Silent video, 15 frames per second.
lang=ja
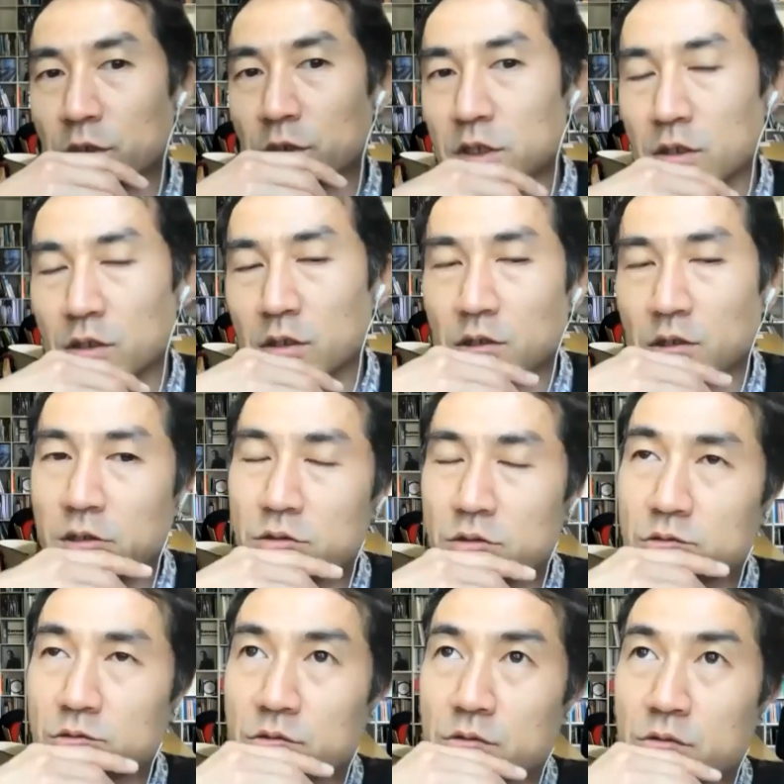まあ、設計
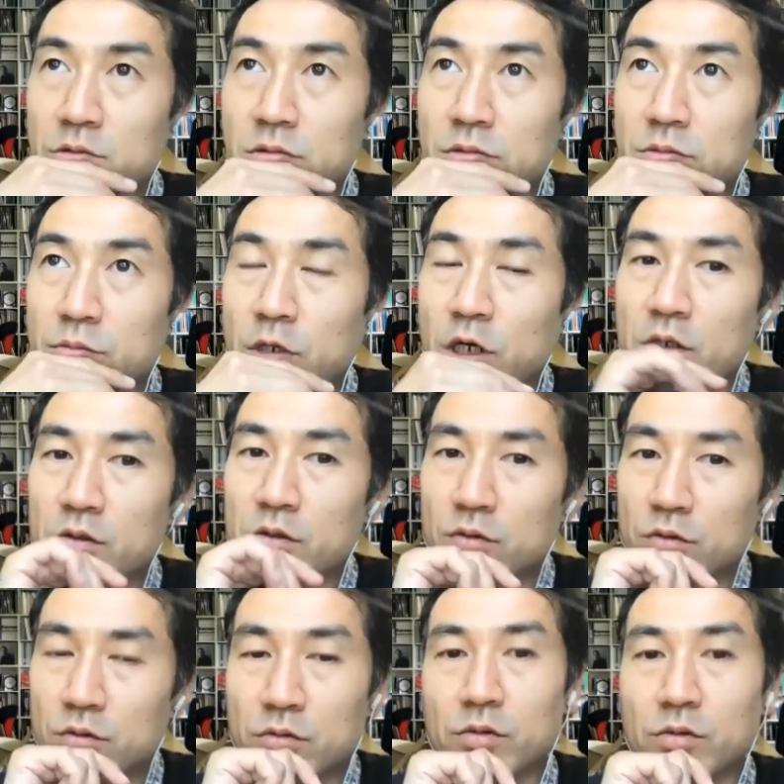する
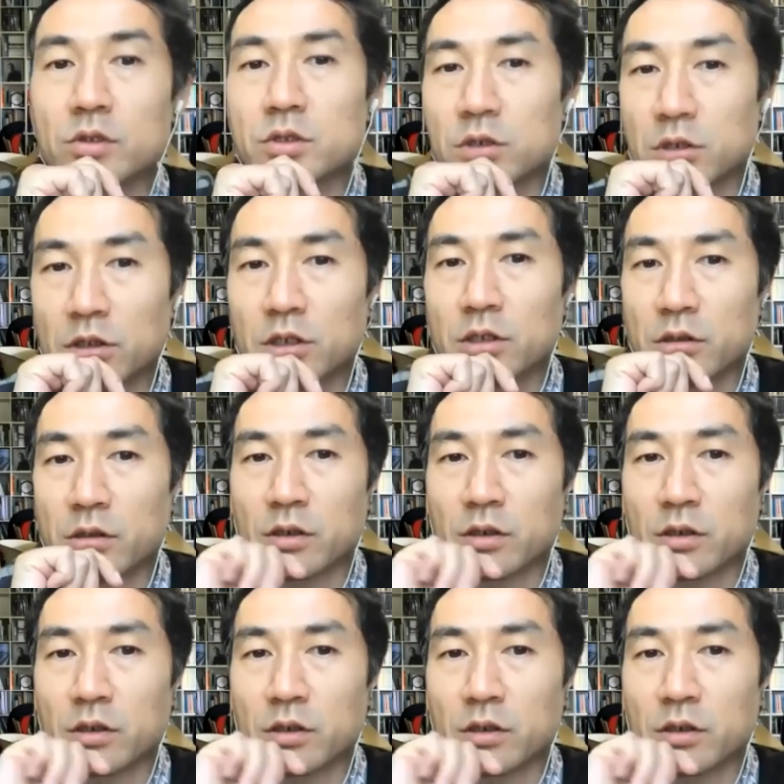マインドっていうんですかね、